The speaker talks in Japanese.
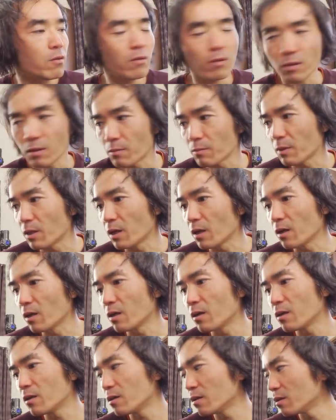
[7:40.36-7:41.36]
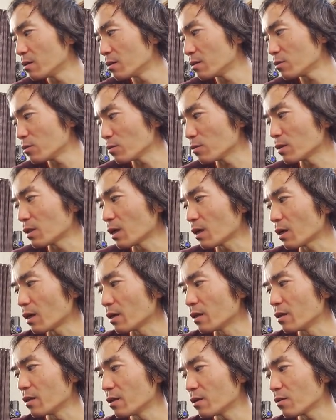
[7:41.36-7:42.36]
うんなんでちょっと高
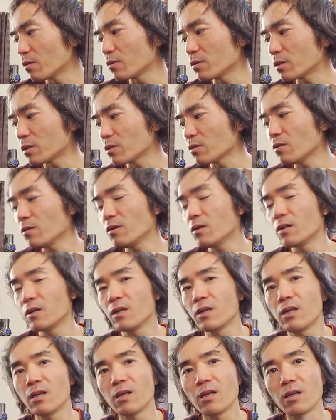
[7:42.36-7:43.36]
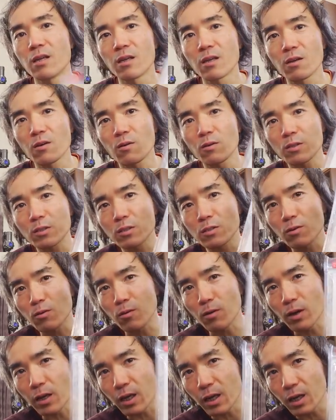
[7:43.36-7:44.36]
いこっちのこっちの
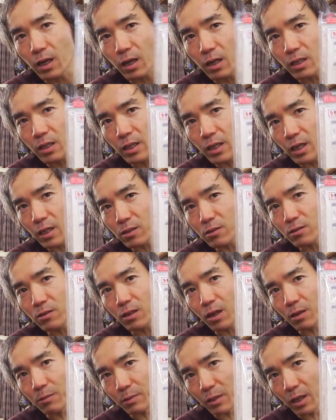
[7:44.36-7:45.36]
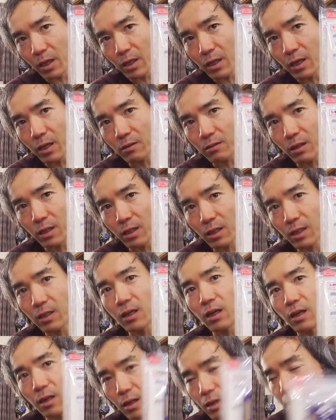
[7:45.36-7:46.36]
これが 200g で100円だっ
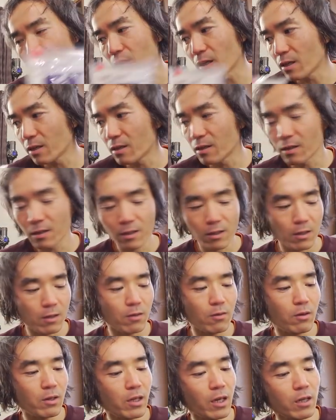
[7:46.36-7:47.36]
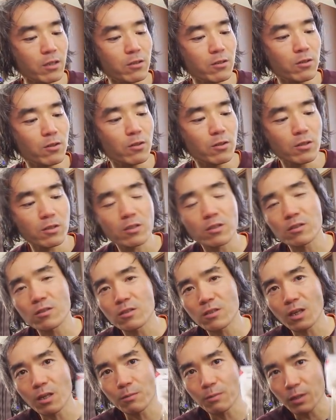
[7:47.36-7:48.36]
たからねこれ
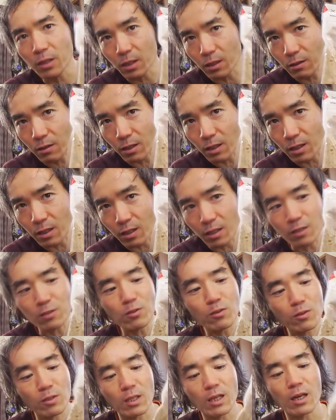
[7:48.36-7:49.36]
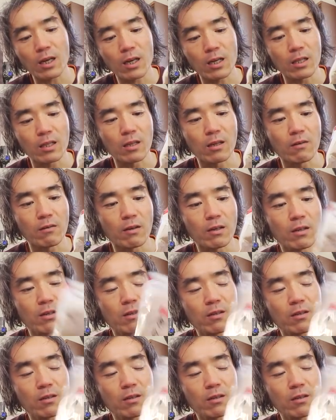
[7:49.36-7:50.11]
140g で100円だちょっと高いんだわ